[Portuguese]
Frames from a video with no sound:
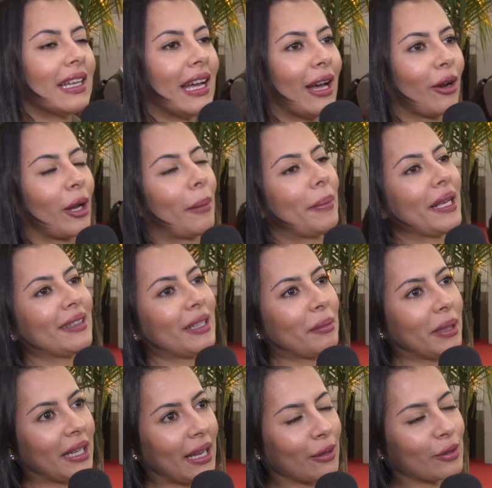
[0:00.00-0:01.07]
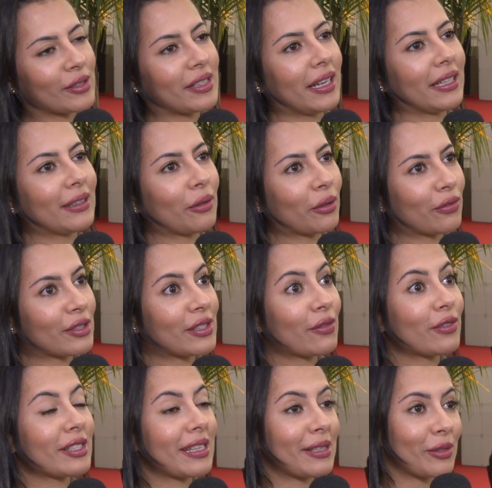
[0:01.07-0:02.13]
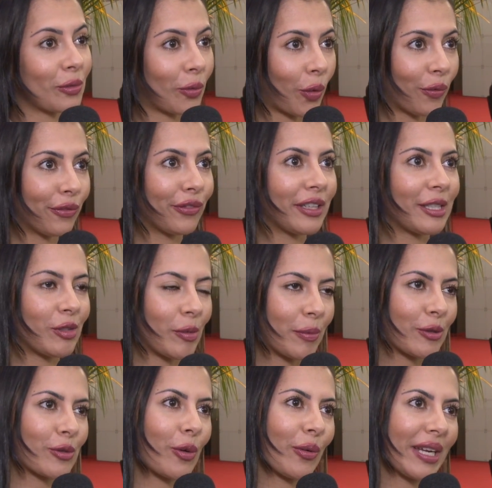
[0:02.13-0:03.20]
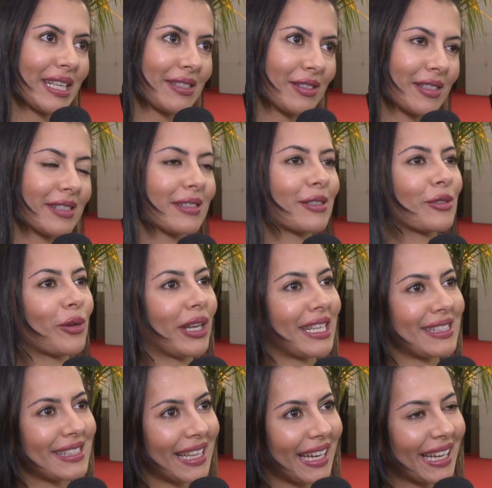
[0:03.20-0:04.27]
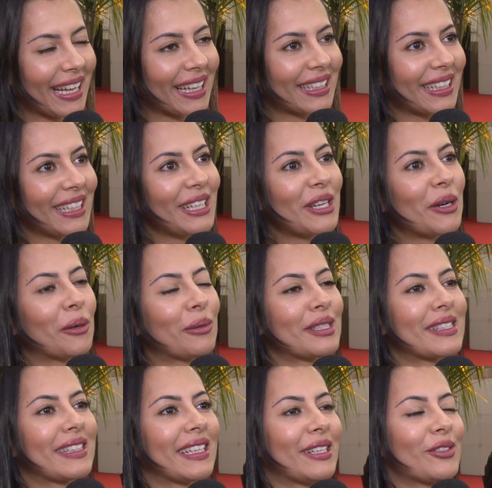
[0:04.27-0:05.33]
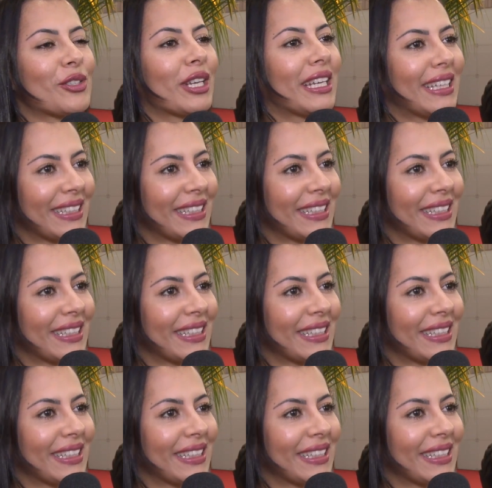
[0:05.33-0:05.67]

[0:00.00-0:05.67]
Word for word: Agora, para terminar, gostaria então que você fizesse um convite para os congressistas conhecerem aqui o estande